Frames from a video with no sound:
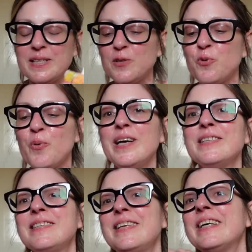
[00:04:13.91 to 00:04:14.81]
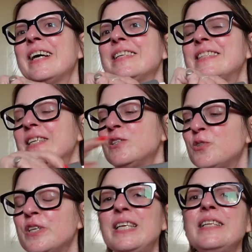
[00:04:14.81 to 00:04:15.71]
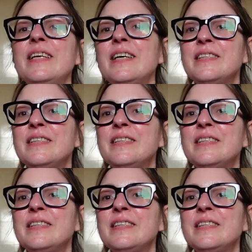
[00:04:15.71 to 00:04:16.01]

dato queste ragazze che sono delle tre,